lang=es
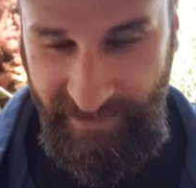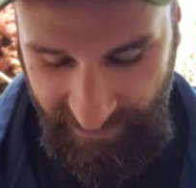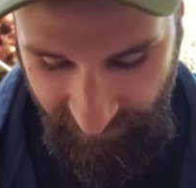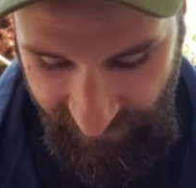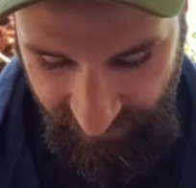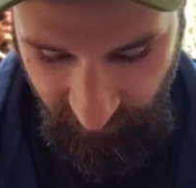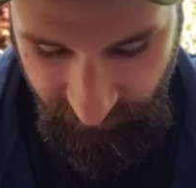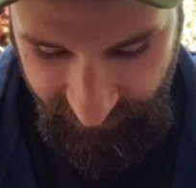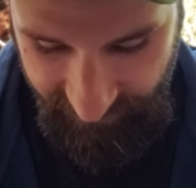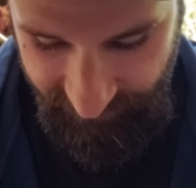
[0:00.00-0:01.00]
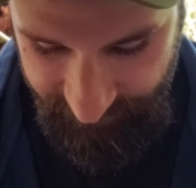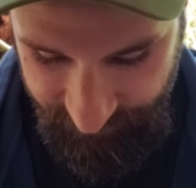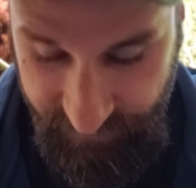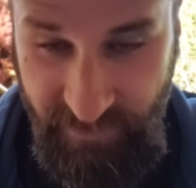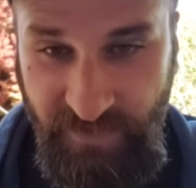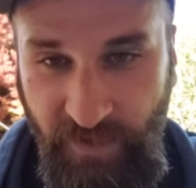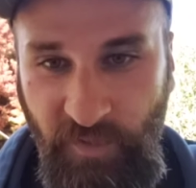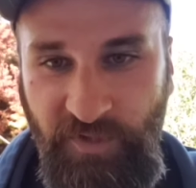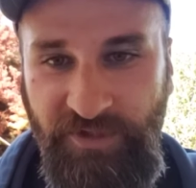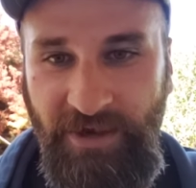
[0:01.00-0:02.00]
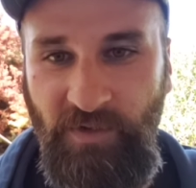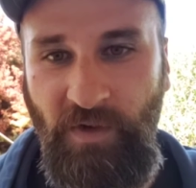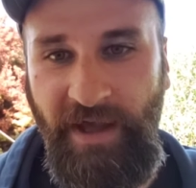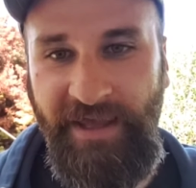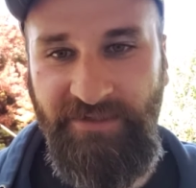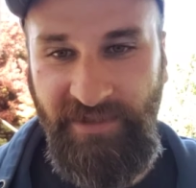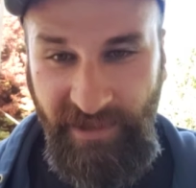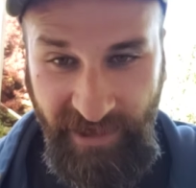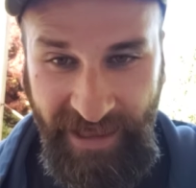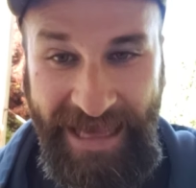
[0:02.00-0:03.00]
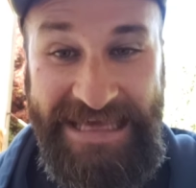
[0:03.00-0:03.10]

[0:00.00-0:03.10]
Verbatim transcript: heavy la cosa. Un saludo a Is. A